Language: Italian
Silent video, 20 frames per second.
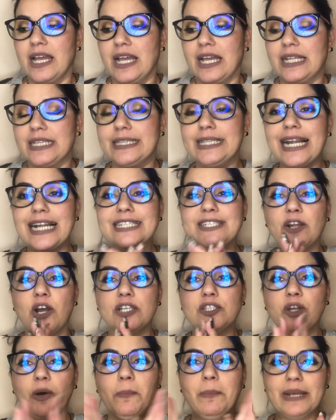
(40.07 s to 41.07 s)
del
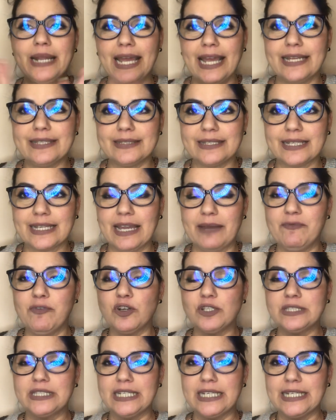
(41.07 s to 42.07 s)
solito brand, che
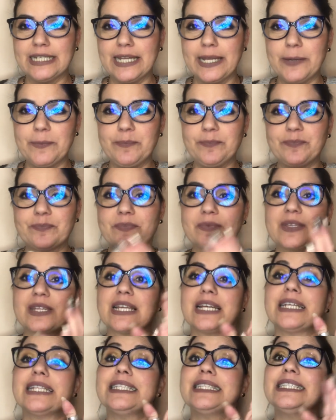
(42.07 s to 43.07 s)
vuol dire
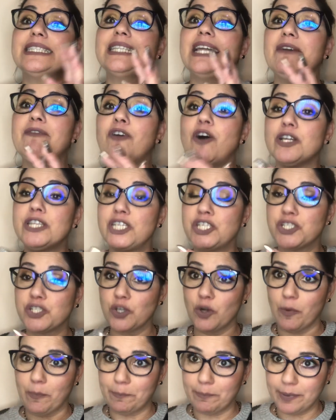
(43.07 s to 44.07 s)
The Body
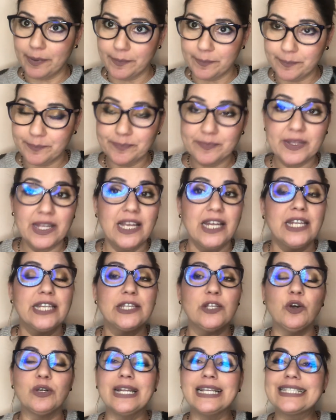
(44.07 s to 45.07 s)
Shop.
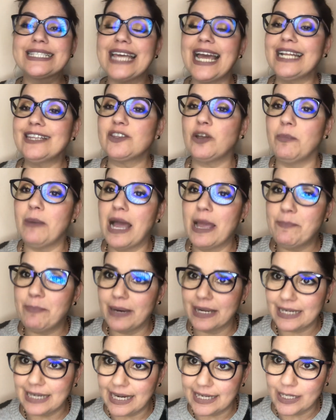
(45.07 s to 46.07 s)
Non ne sento mai
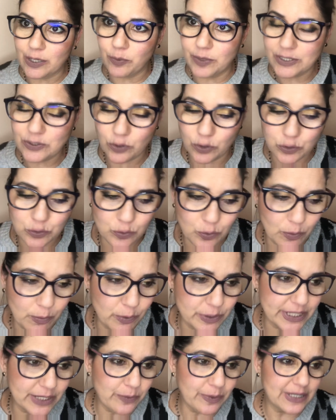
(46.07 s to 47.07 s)
parlare qui sul tubo
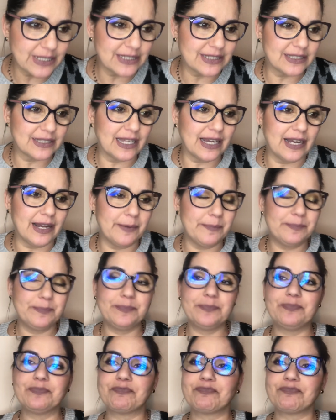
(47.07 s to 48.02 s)
di questa mm,